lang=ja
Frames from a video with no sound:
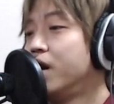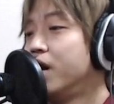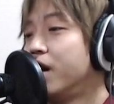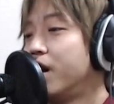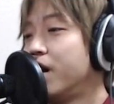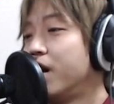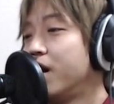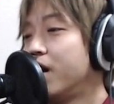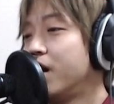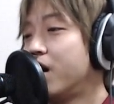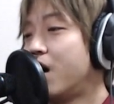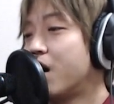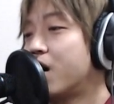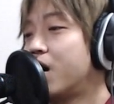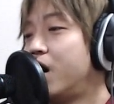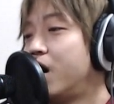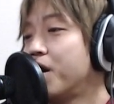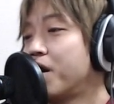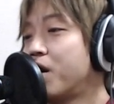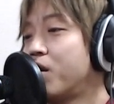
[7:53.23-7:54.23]
えー、
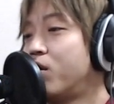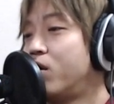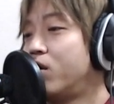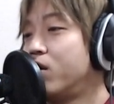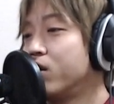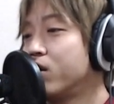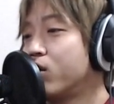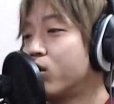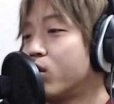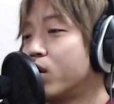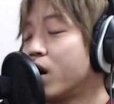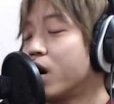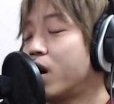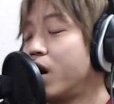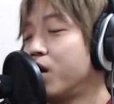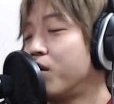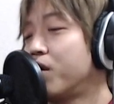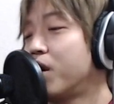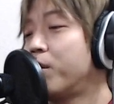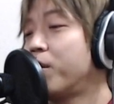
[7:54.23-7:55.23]
赤鼻の
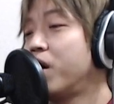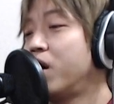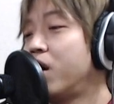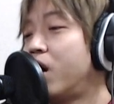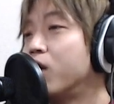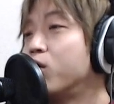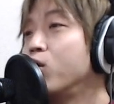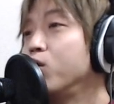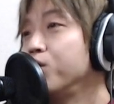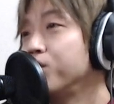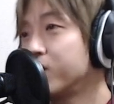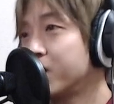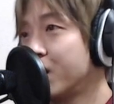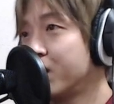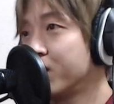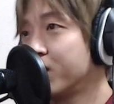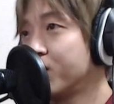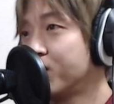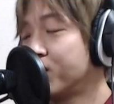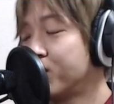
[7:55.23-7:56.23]
トナカイの名前ラドルフさ
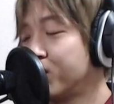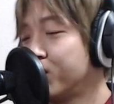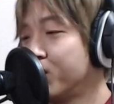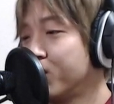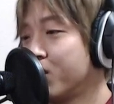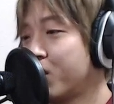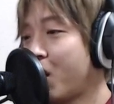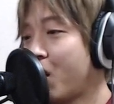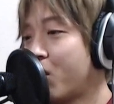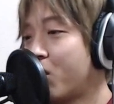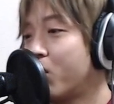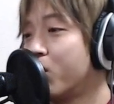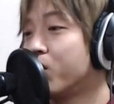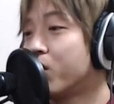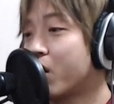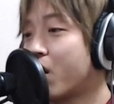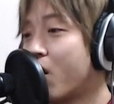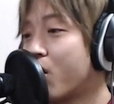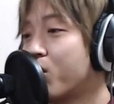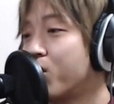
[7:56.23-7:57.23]
んっていうんですよ結
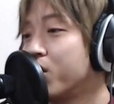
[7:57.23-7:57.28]
構かっ